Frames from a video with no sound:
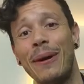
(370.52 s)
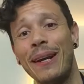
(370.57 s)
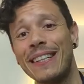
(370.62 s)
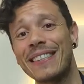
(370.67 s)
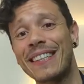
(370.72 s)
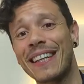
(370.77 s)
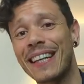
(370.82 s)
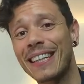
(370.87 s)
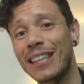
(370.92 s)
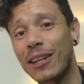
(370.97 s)
puede
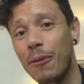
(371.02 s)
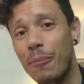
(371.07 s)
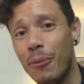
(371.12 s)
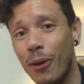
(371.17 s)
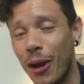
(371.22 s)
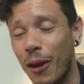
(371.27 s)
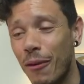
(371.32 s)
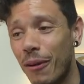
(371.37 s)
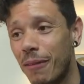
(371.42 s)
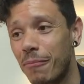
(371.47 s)
ser que te lo
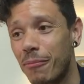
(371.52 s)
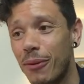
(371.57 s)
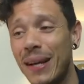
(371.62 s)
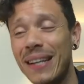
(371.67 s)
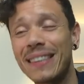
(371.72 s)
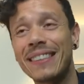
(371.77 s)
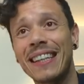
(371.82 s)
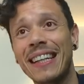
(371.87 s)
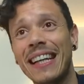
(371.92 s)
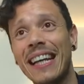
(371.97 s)
prohíban,
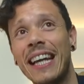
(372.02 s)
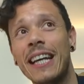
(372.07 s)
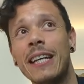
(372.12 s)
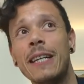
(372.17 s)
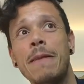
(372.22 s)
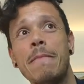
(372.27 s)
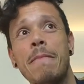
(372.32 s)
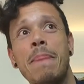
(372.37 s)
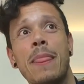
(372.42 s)
puede ser que...